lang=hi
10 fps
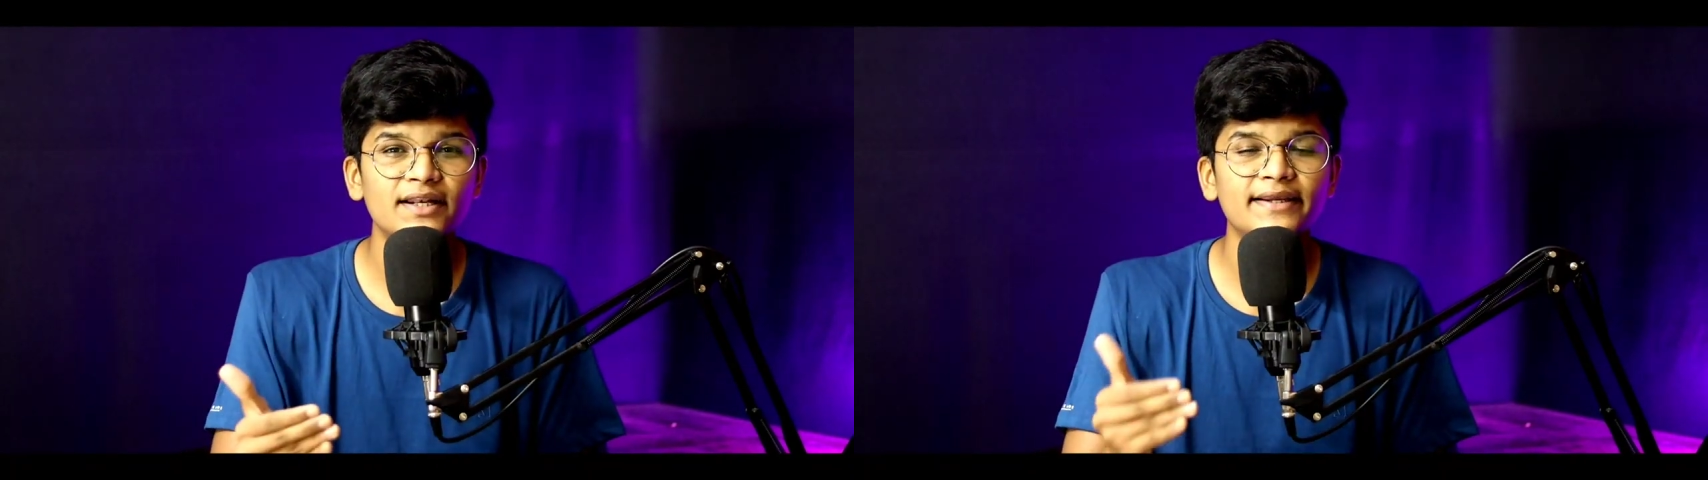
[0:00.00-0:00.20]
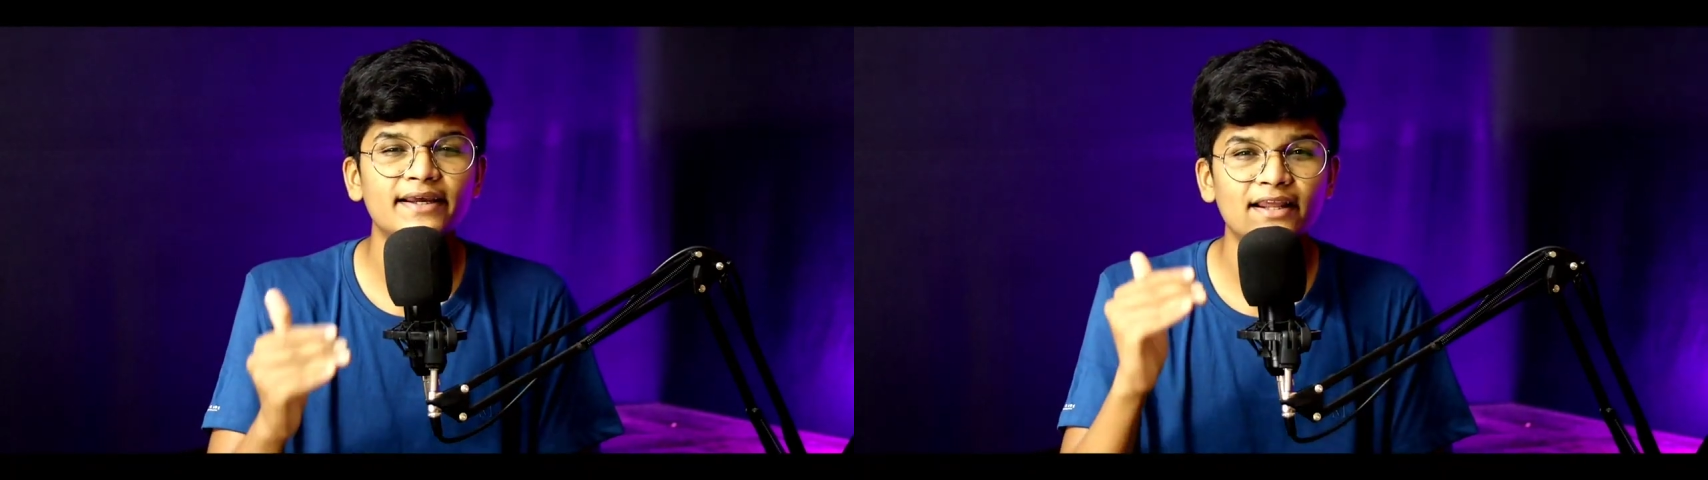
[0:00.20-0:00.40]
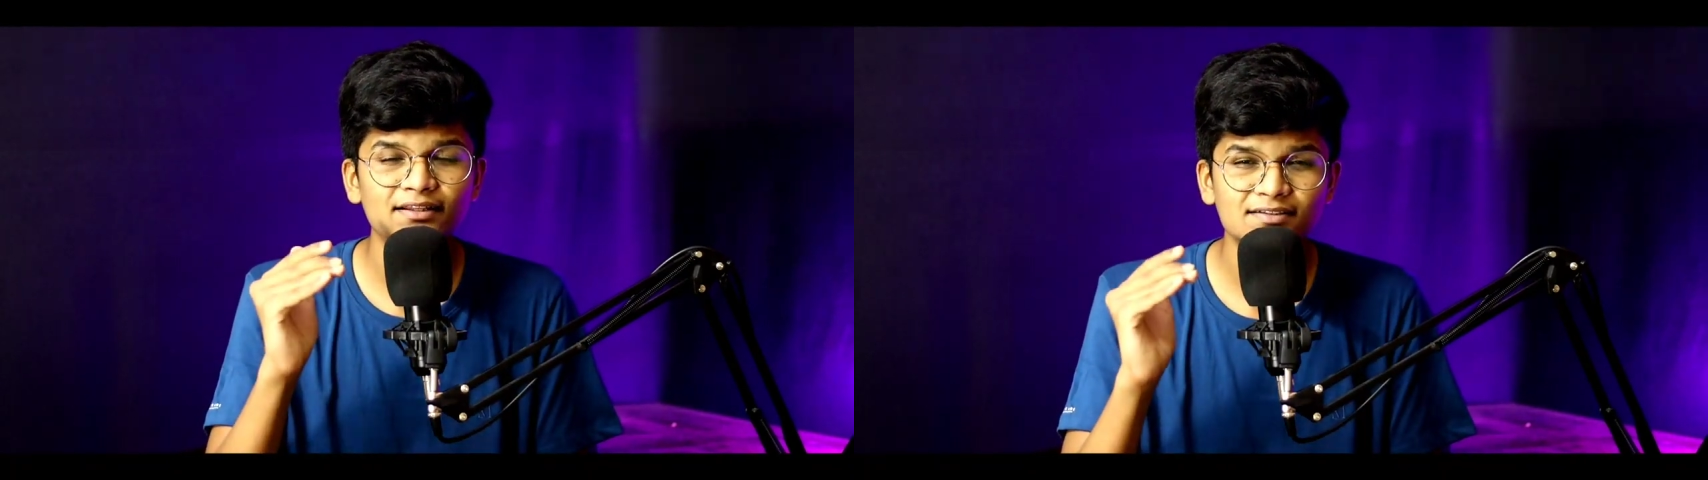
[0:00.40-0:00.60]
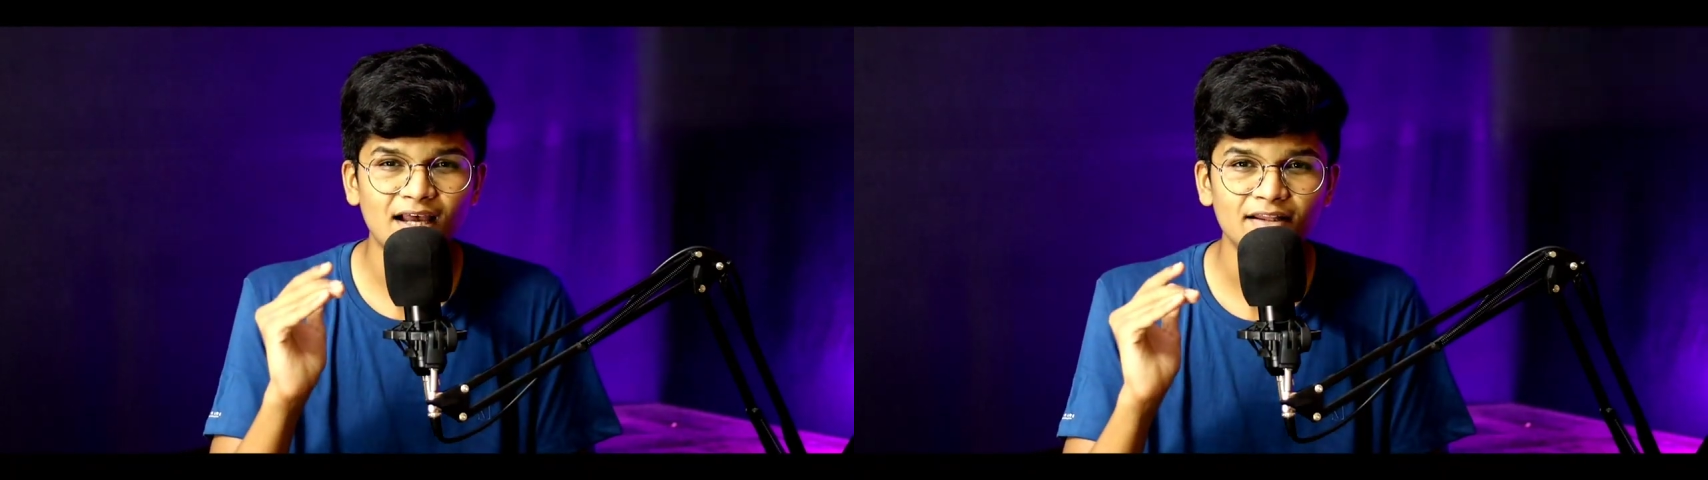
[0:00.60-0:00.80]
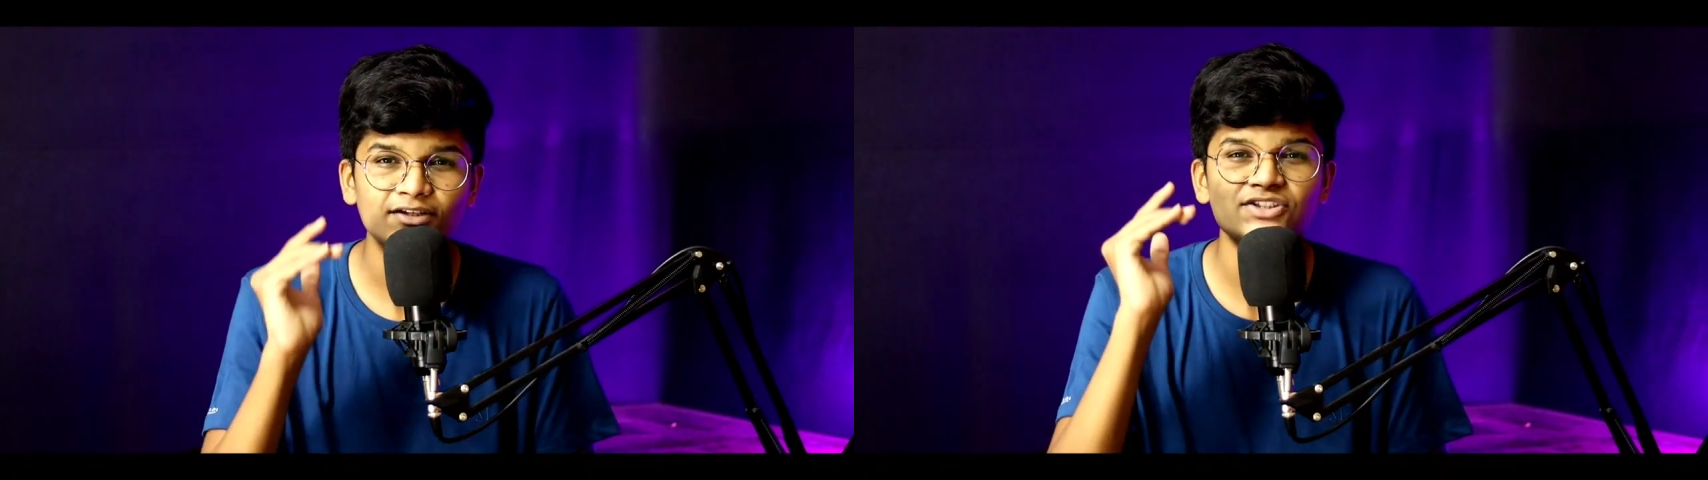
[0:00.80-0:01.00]
खेलने के लिए एंड
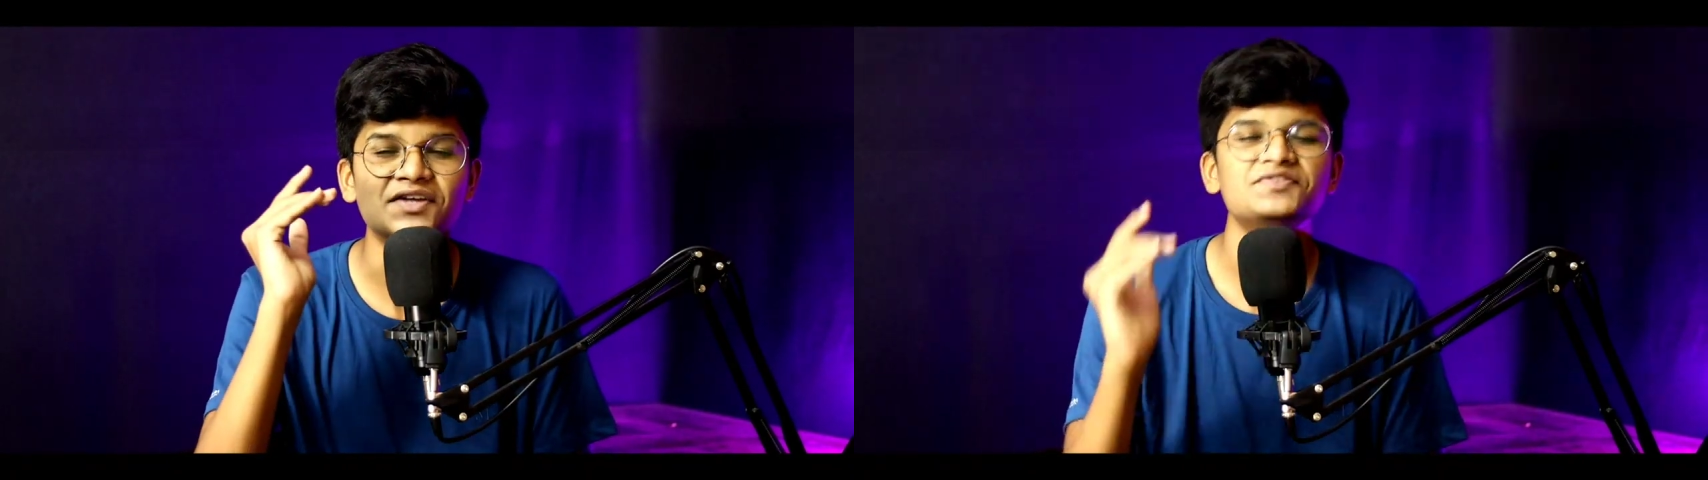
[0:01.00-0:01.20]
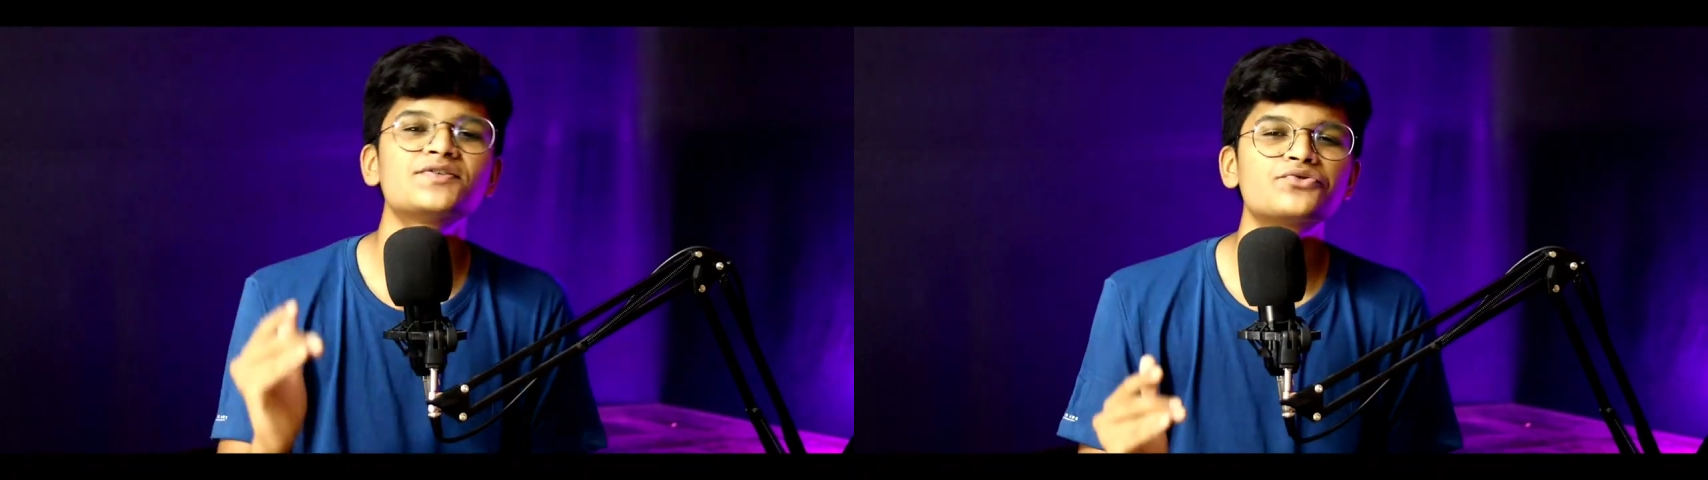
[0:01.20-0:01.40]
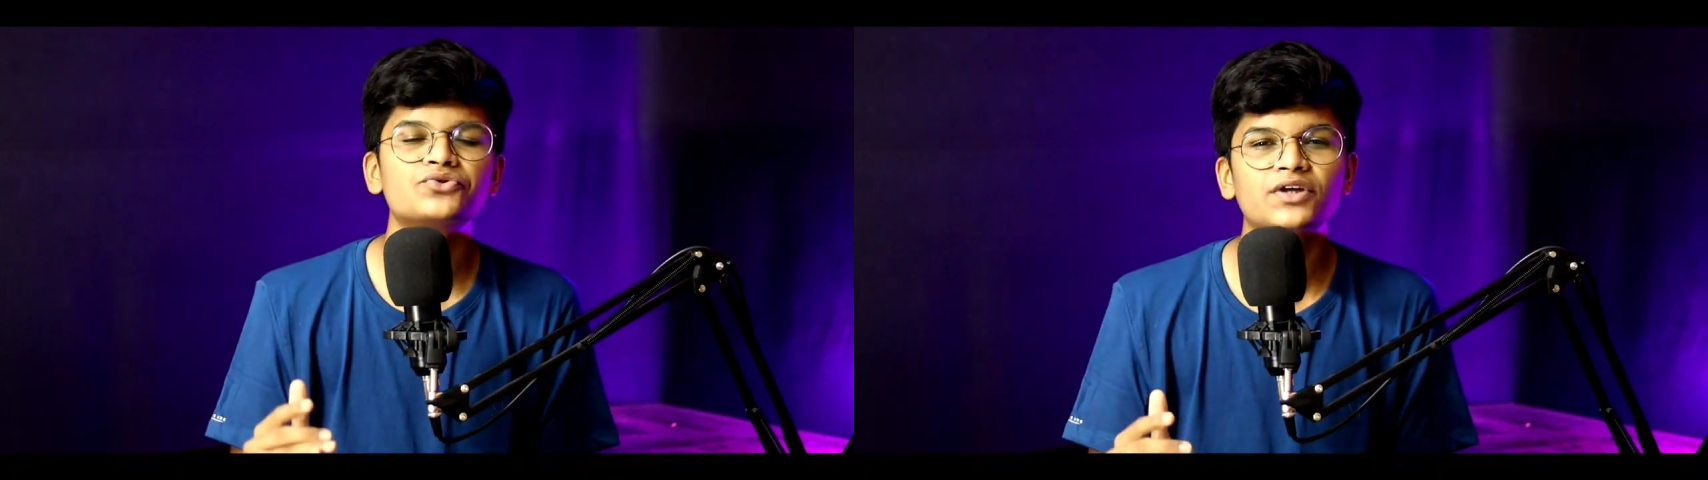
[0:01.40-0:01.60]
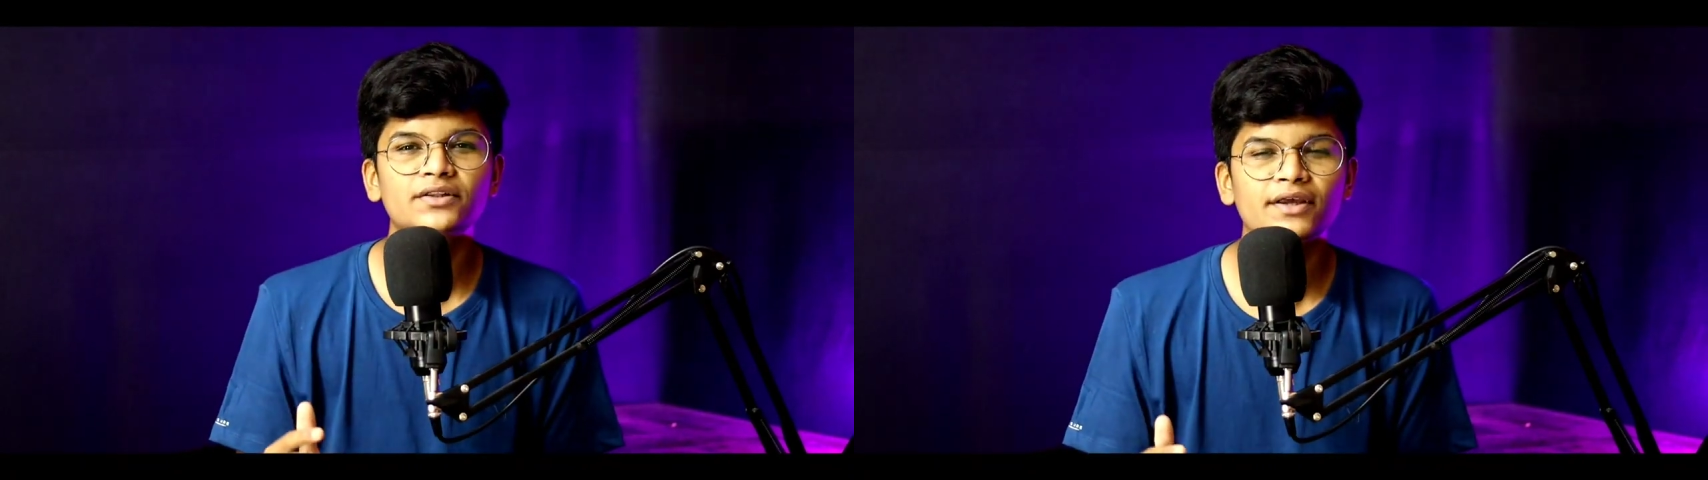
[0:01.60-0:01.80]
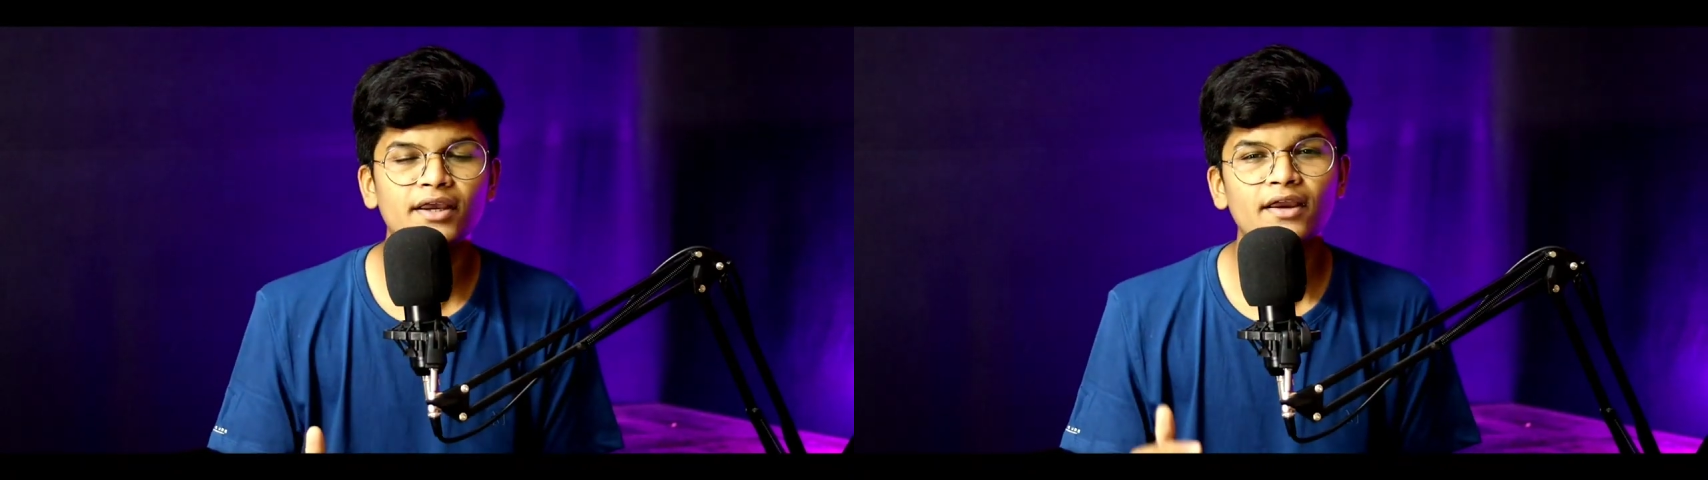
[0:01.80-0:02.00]
ज़्यादा चांसेस हो
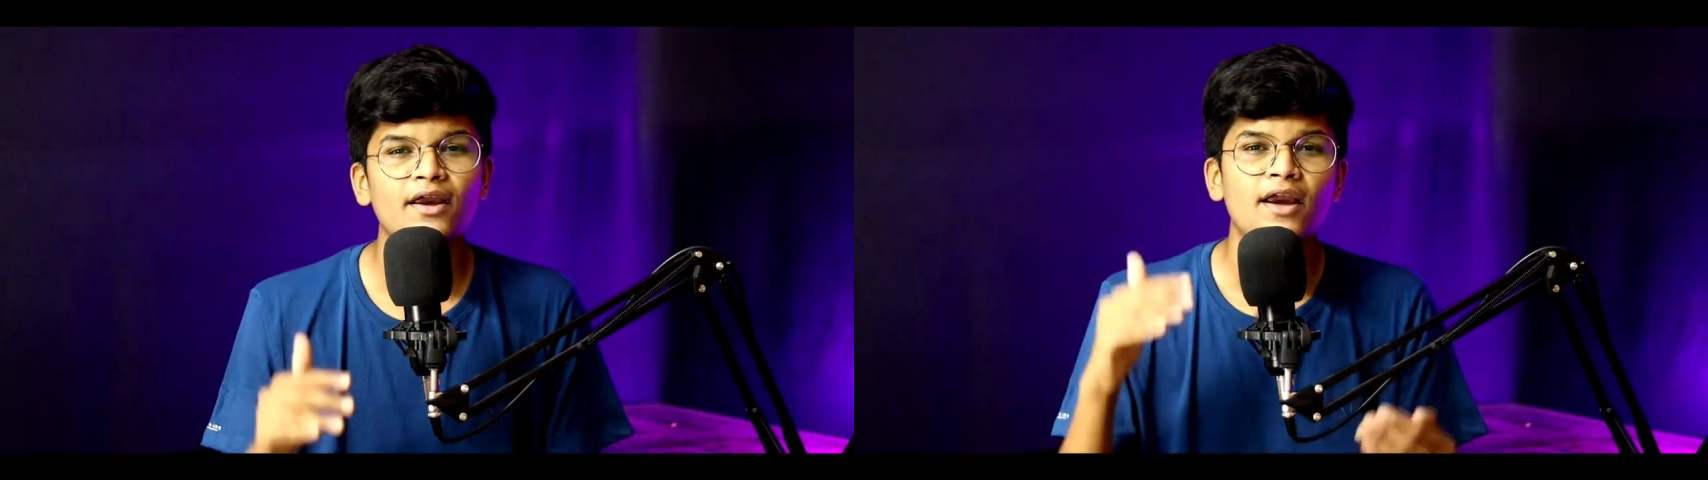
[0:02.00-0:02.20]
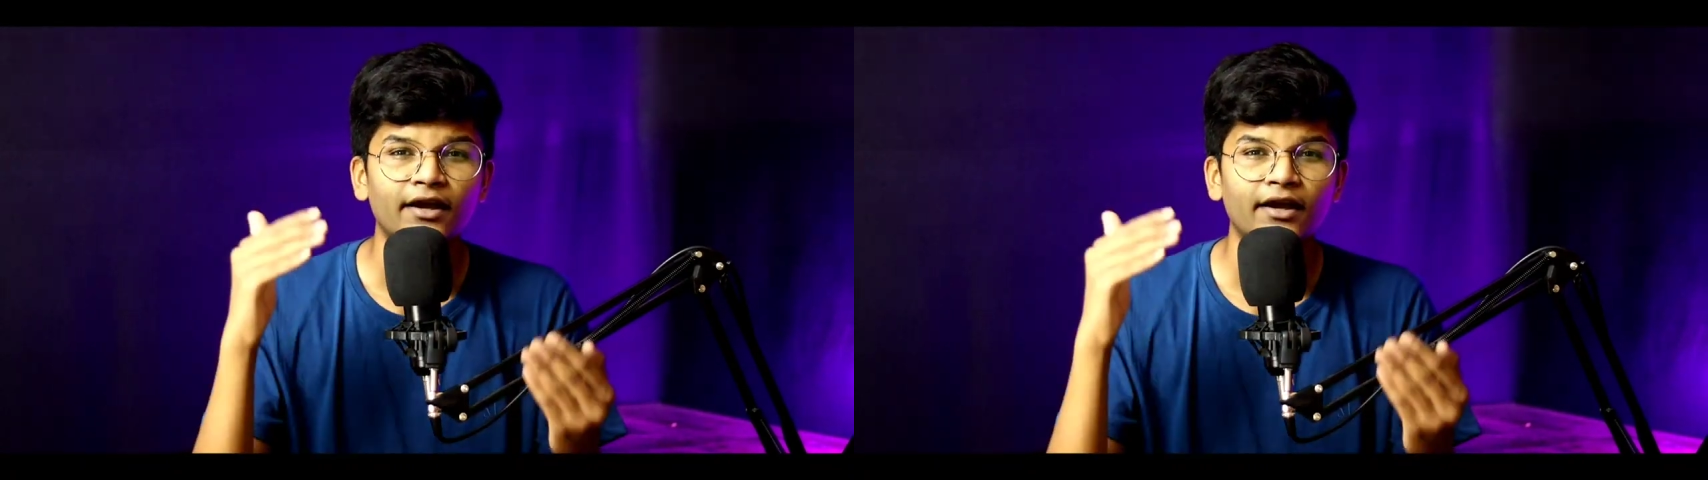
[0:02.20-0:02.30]
जाते हैं